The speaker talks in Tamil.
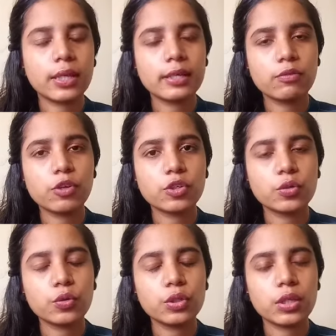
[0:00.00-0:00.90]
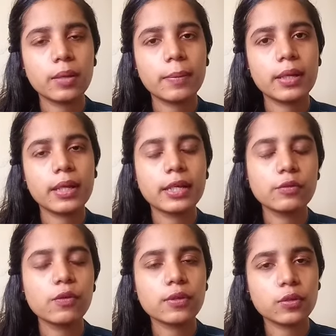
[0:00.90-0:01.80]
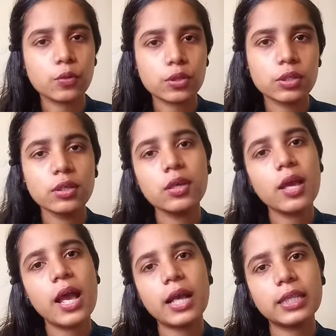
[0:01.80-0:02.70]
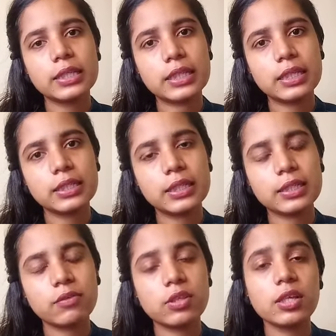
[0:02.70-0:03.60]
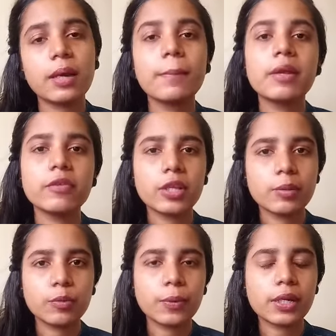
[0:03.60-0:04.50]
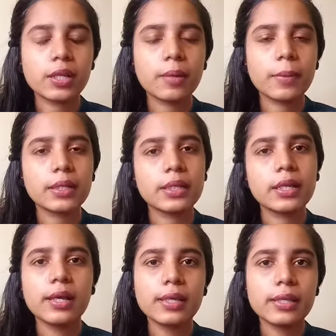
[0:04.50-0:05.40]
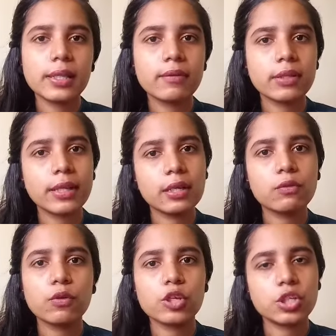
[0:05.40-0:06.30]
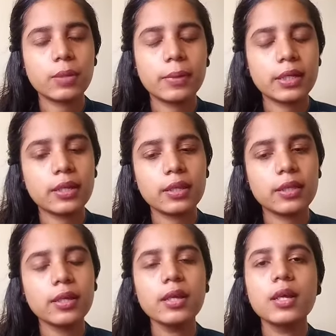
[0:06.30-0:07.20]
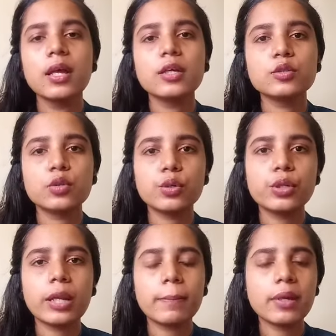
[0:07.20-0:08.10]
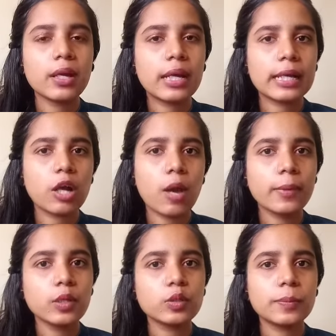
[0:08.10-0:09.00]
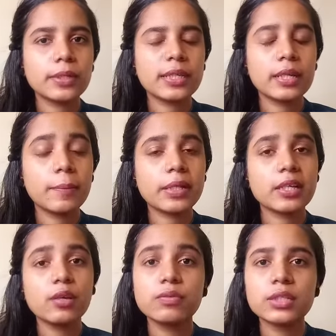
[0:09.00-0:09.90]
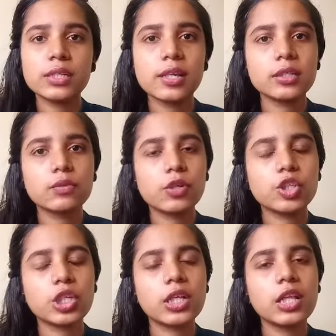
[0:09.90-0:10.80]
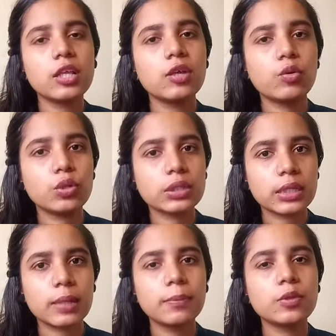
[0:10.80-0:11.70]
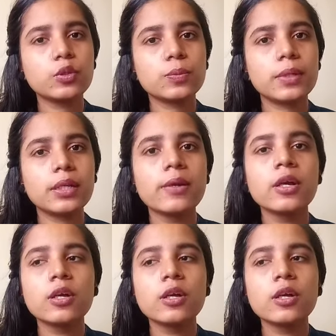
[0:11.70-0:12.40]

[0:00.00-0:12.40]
எக்ஸ்போரேஷன் கொடுக்குறது தான் பா எக்ஸ்போரேஷன் கொடுத்து அந்த ஸ்கின் செல்ஸ் வந்து நம்மளே வந்து ரிமூவ் பண்ணுறது தான் பார்த்தீங்கன்னா இந்த வந்து எக்ஸ்போலேஷன் அப்படிங்கிறது ஸோ நம்ம காமனாக யூஸ் பண்ணுறது என்னென்னு பார்த்தீங்கன்னா ஃபிசிக்கல் எக்ஸ்போலேஷன் அதாவது ஒரு ஸ்க்ரப் யூஸ் பண்ணி